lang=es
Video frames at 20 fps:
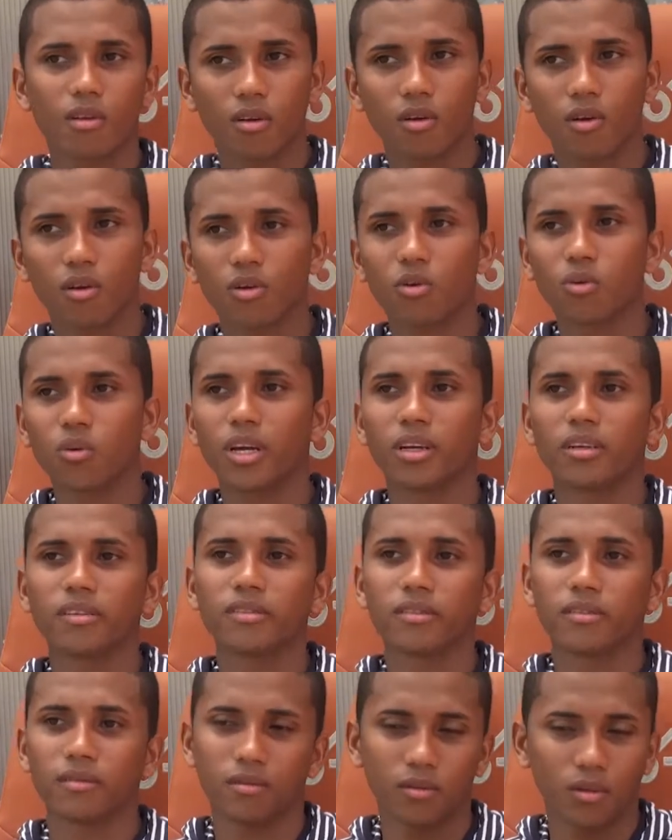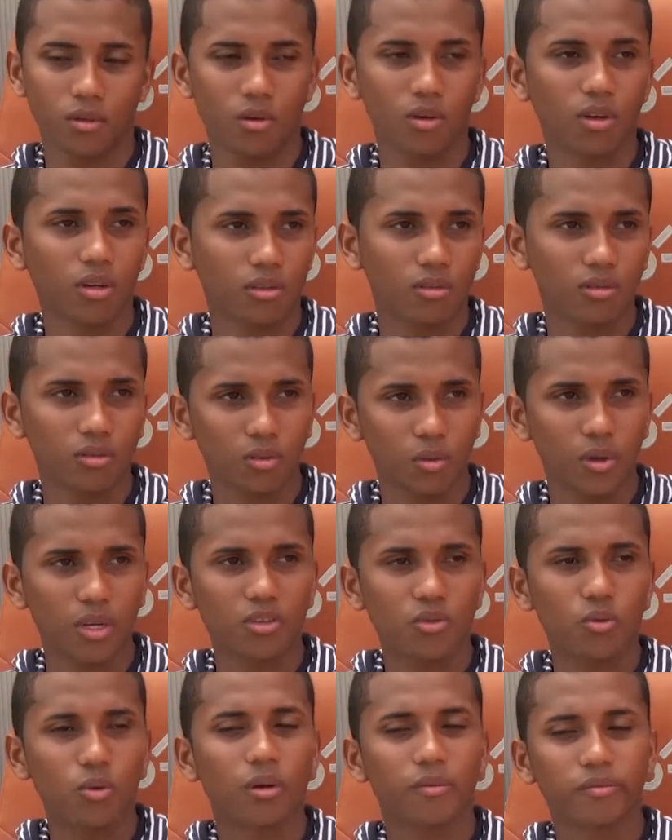con Rubén, con Rubén y
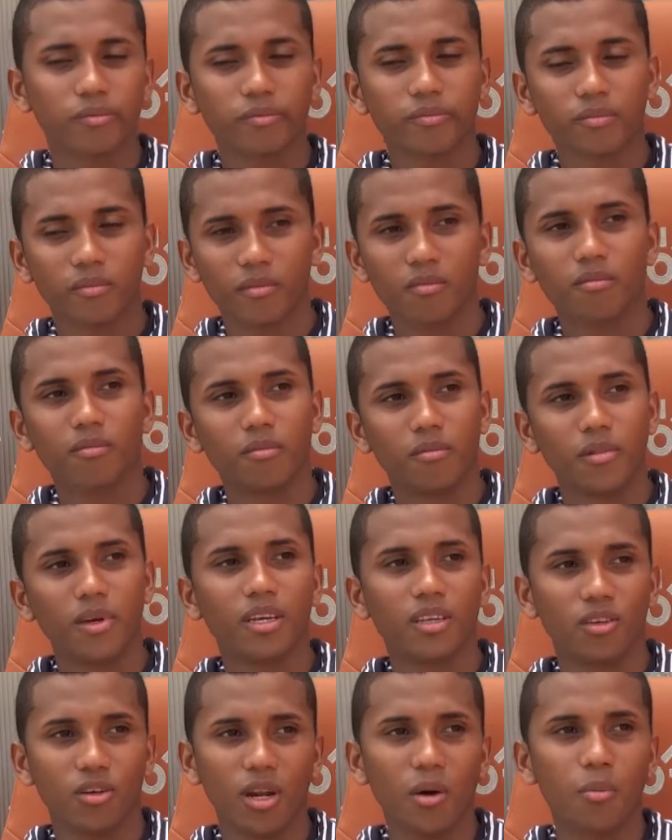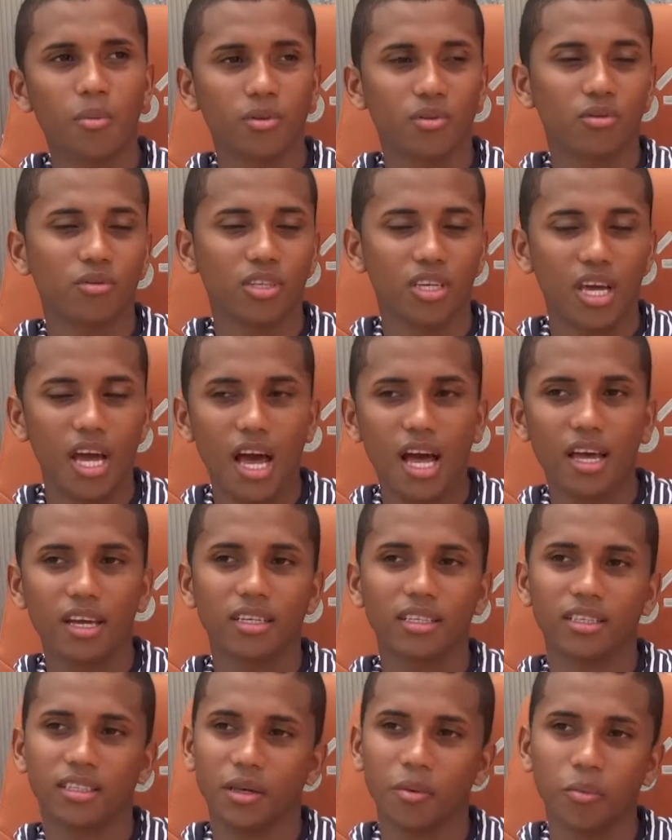Insúa me dio la oportunidad
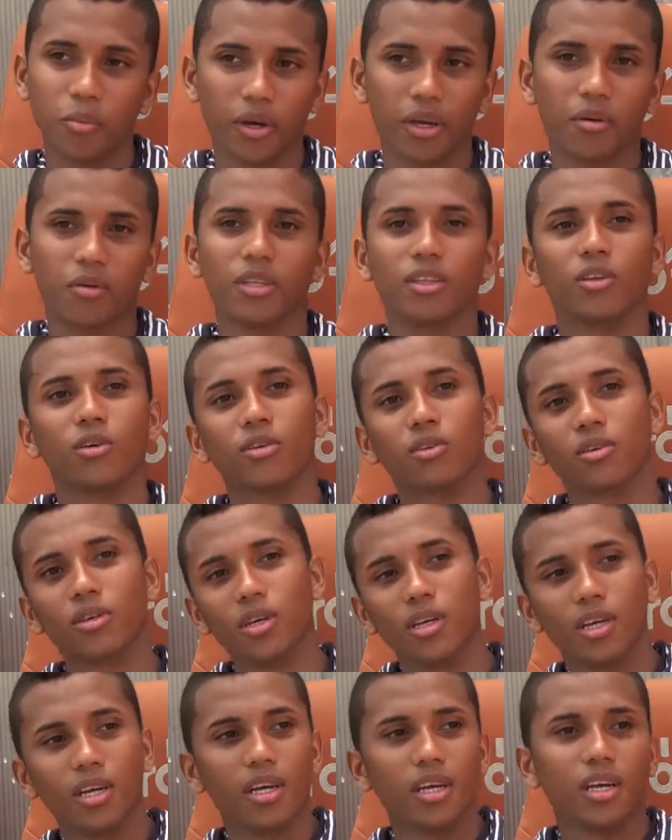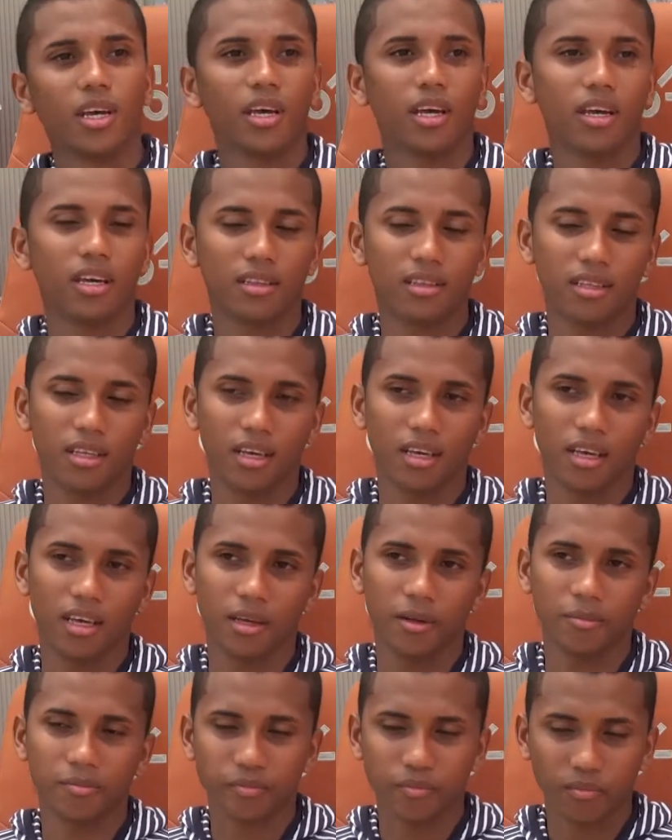y después vino
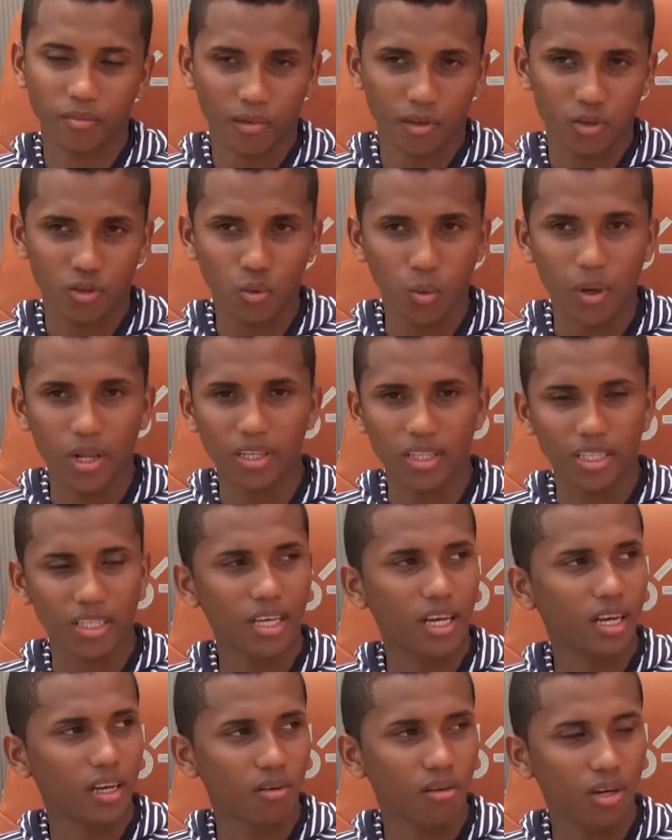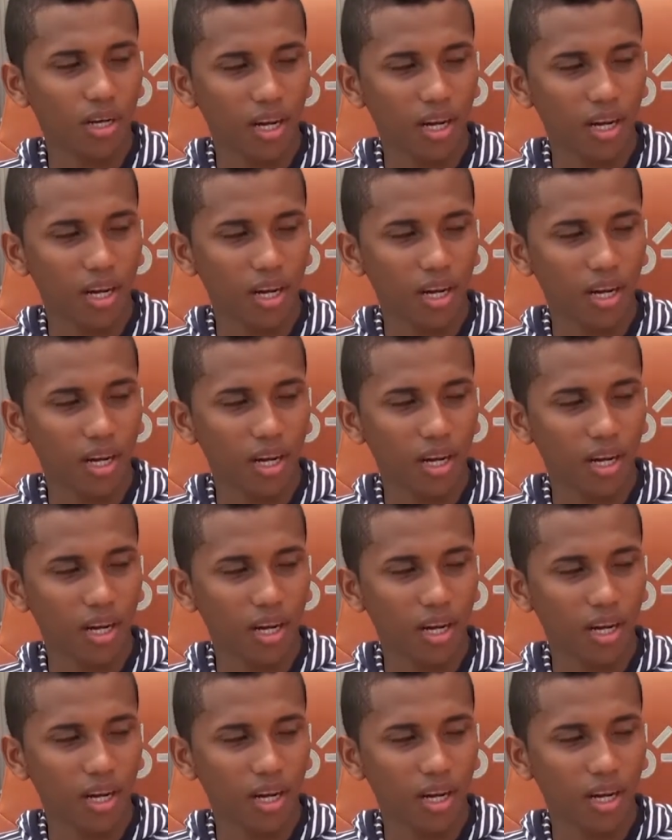este, sube el día con